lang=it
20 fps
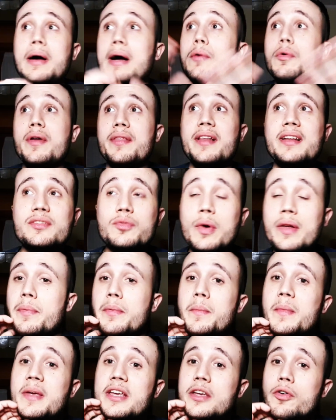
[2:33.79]
a una delle squadre
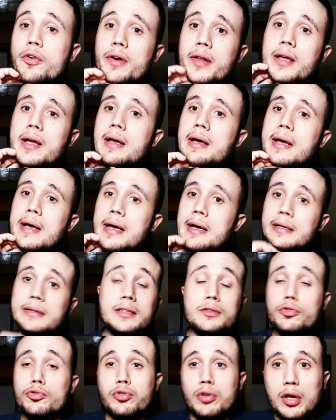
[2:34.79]
migliori di
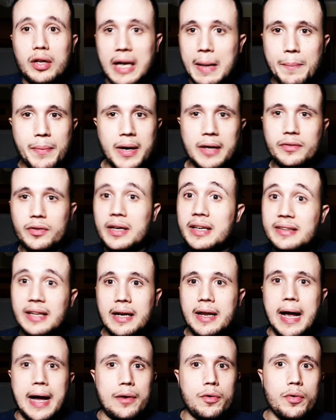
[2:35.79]
tutto il campionato
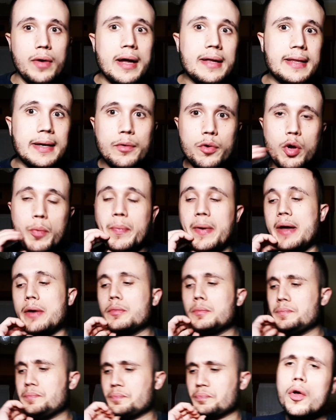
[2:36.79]
italiano ed europeo.
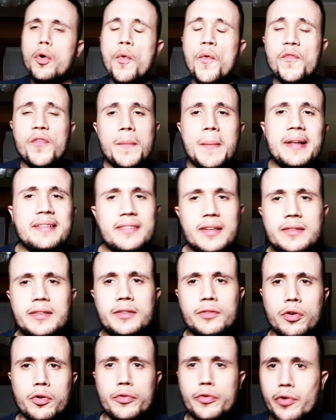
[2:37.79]
Ovviamente il
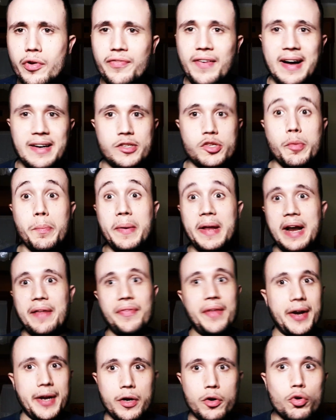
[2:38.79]
titolo non lo faccio per
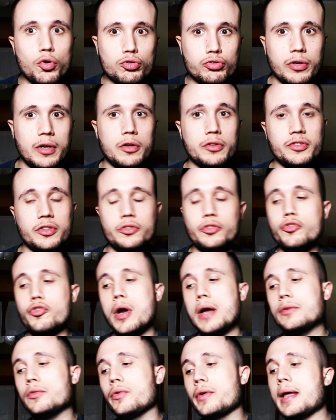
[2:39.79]
andare contro lo stesso
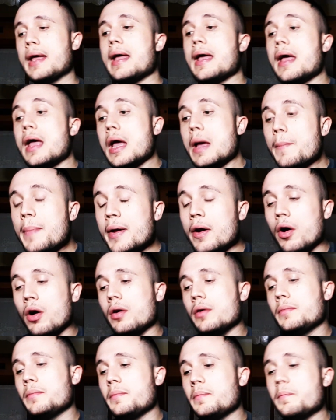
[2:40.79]
giocatore, però
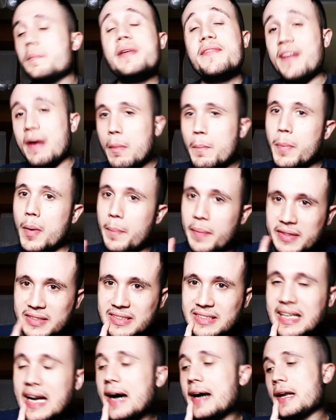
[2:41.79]
mm, mi fa un po'
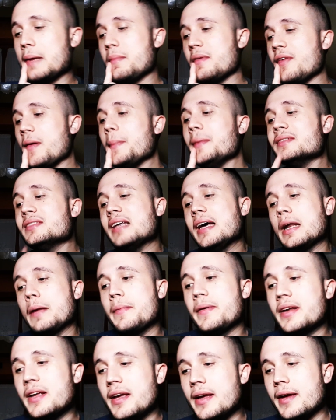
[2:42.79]
pensare, mi fa pensare
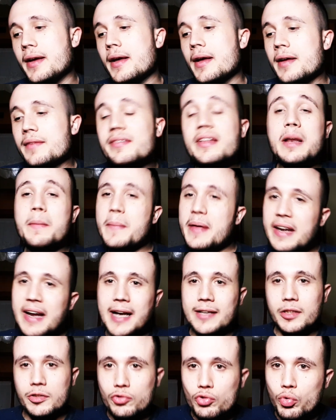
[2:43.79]
perché nel
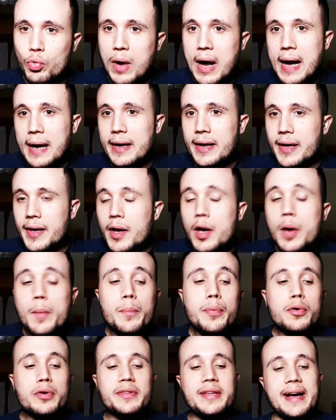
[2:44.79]
mercato attuale,
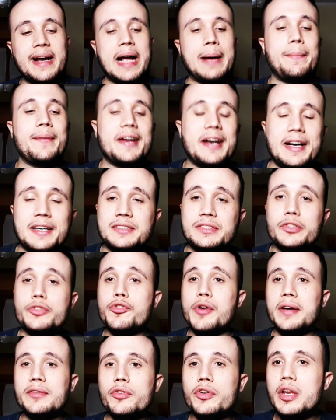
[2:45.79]
pur di accapararsi i
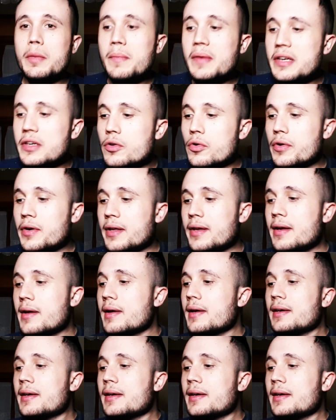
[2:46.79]
giocatori migliori,